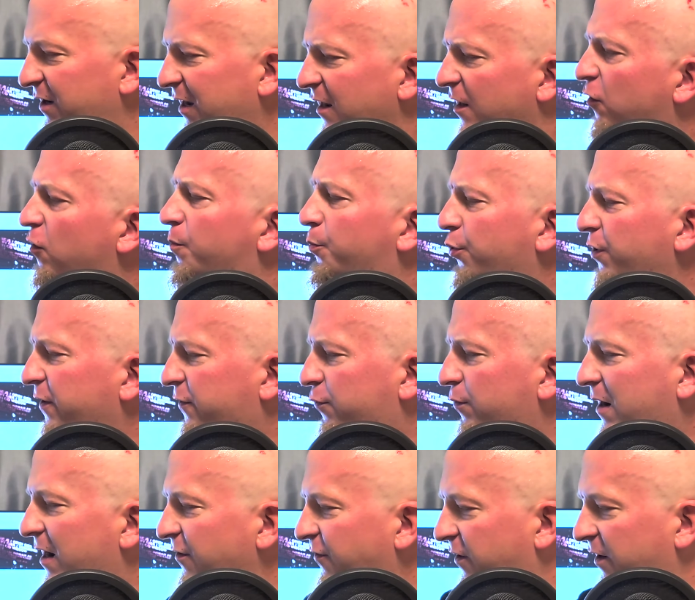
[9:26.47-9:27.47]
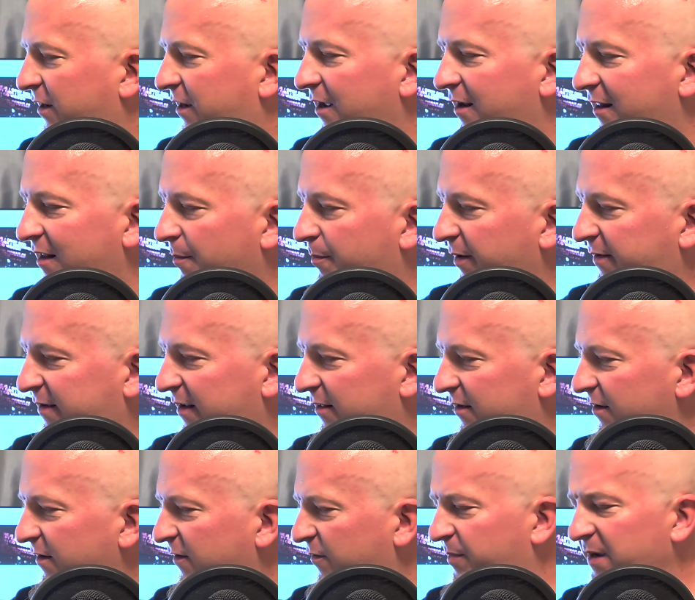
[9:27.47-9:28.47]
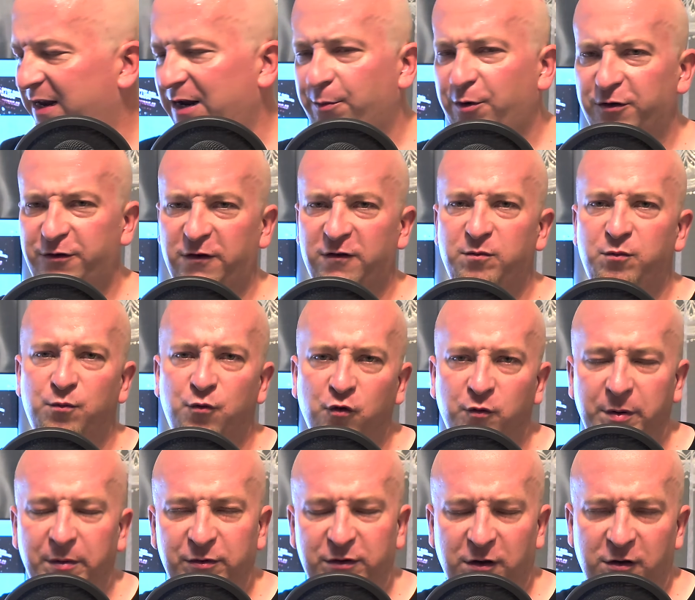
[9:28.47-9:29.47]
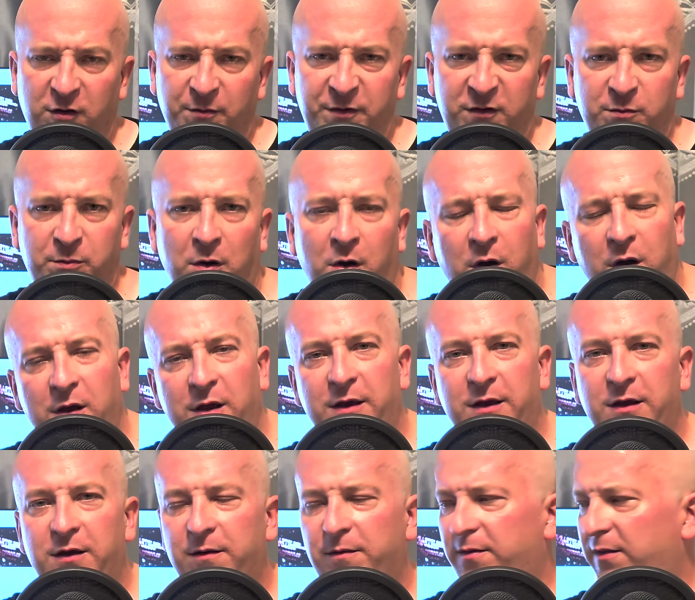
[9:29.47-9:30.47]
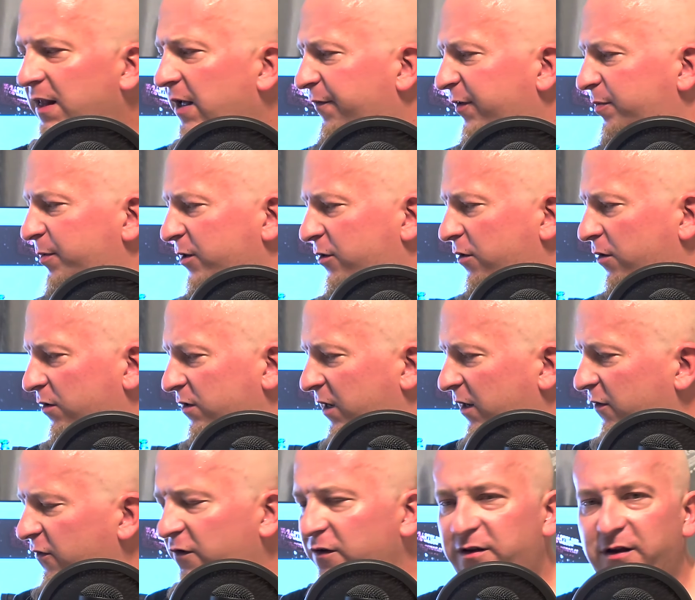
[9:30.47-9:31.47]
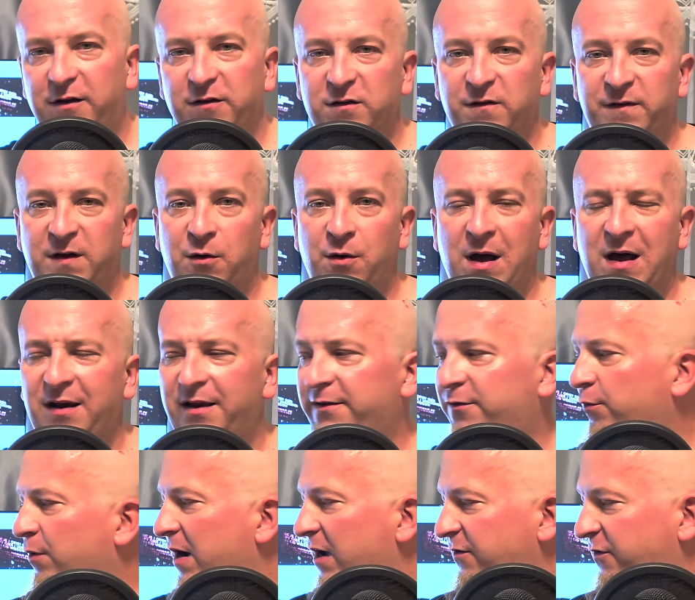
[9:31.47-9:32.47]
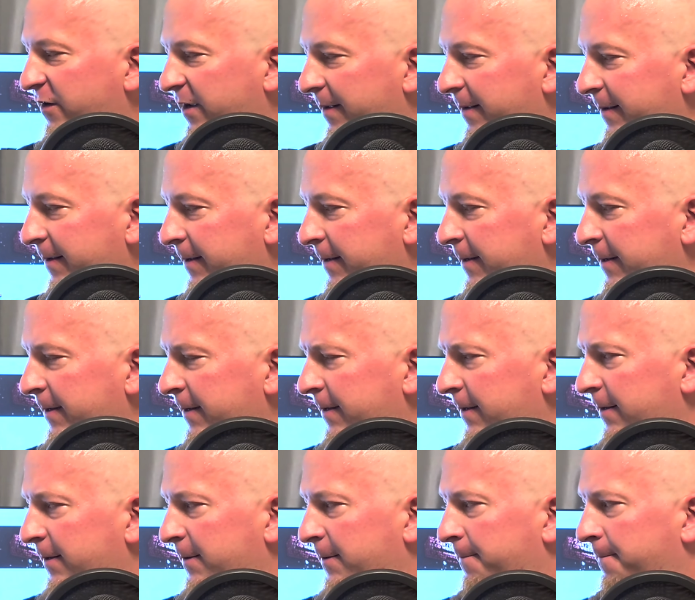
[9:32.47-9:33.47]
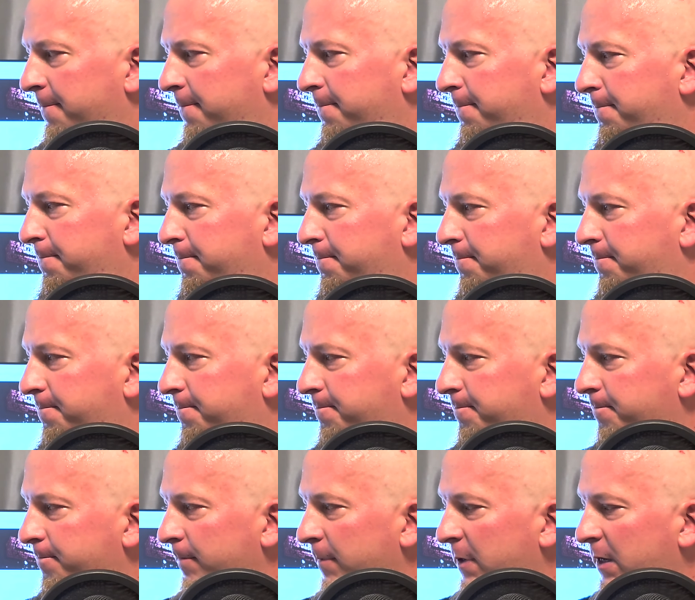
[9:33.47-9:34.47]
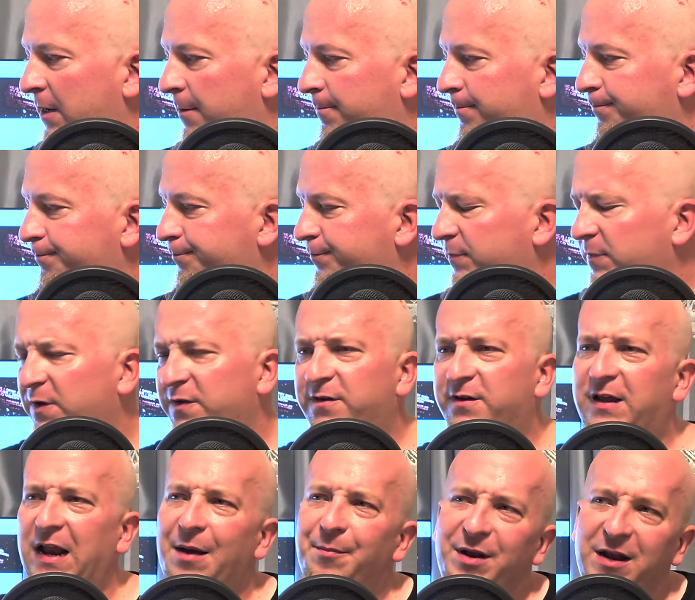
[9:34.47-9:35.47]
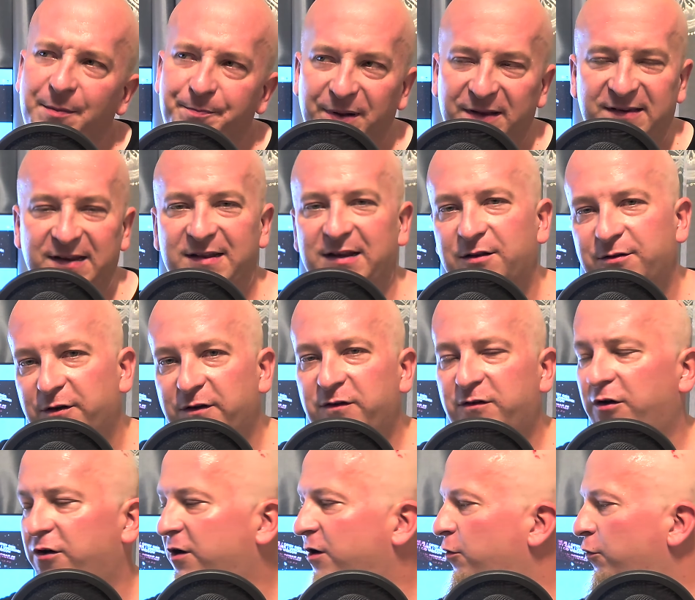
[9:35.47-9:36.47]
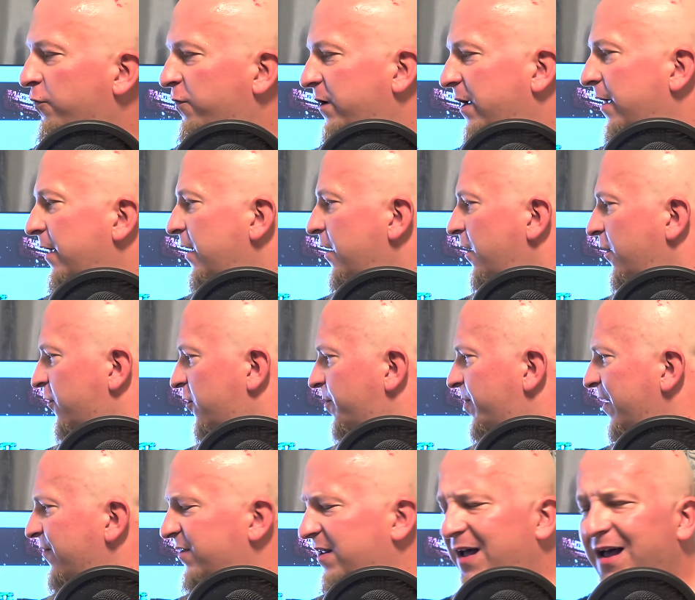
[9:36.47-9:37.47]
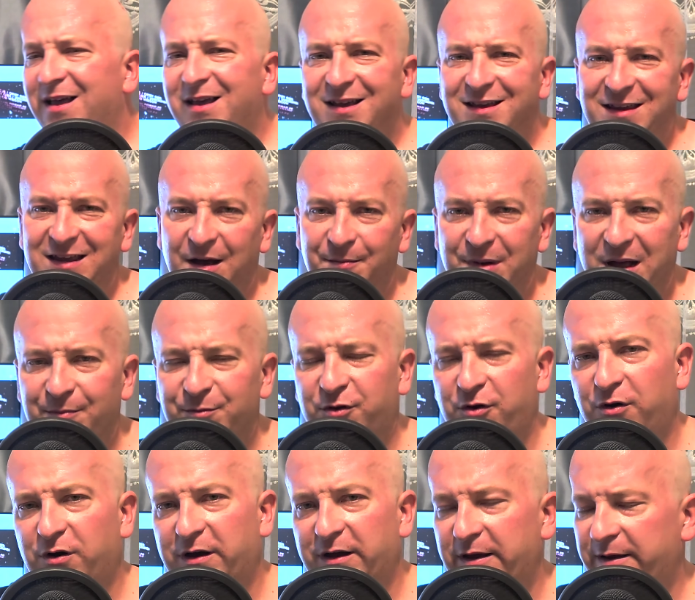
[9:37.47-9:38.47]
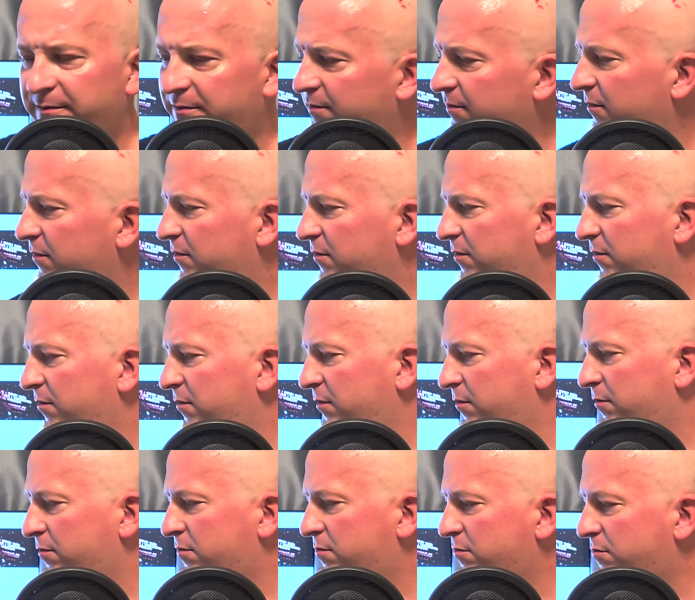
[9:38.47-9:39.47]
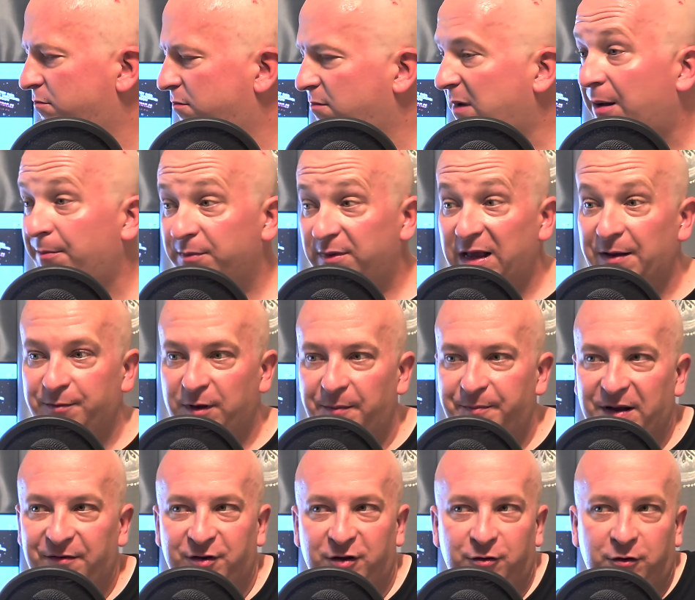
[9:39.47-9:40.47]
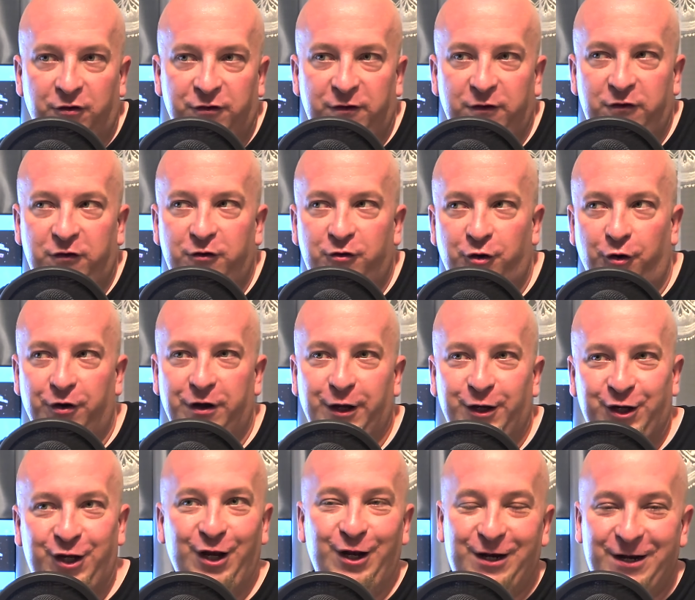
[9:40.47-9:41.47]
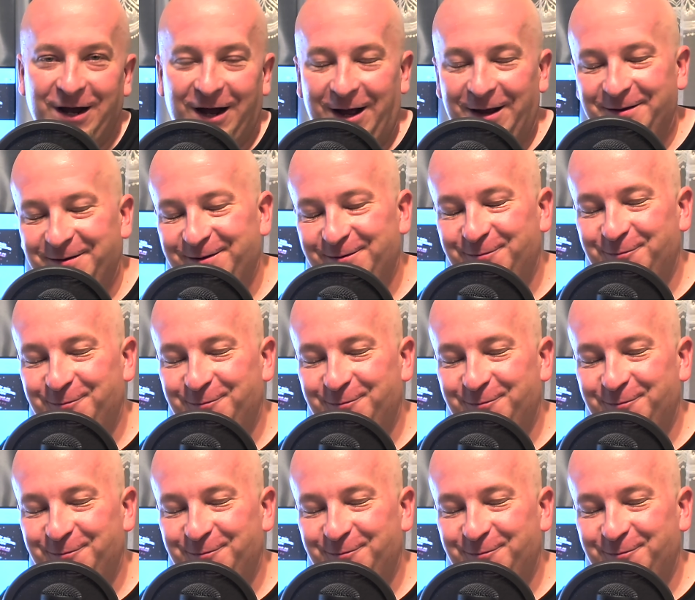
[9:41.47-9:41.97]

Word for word: Ja nie kupuję, słuchajcie, gier na PC, nie zbieram, chociaż mógłbym to robić, bo nawet mnie to kiedyś interesowało, ale słuchajcie. Mm, z grami na PC to jest trochę różnie. Co prawda, ja mam trochę, mm, mam naprawdę dosyć trochę kilka